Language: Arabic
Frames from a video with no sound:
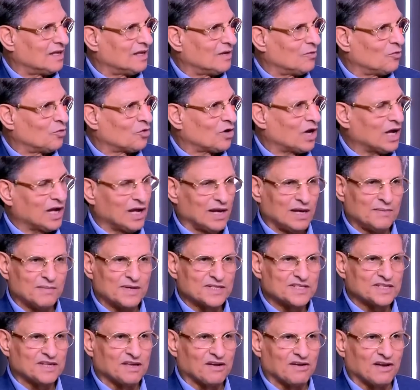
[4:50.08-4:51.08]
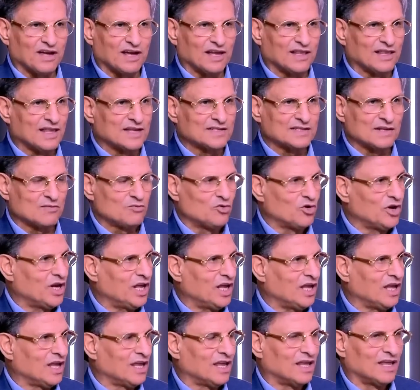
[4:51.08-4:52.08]
والراجل اللي ماسك الراجل ده سابه
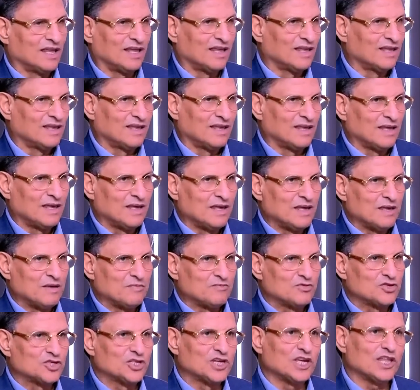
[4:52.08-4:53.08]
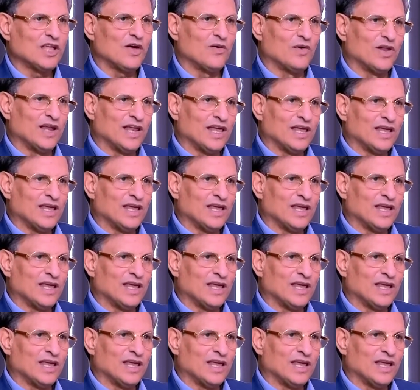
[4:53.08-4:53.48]
ليه؟ بطريقه دايما يا يعني كابتن حارس إيه؟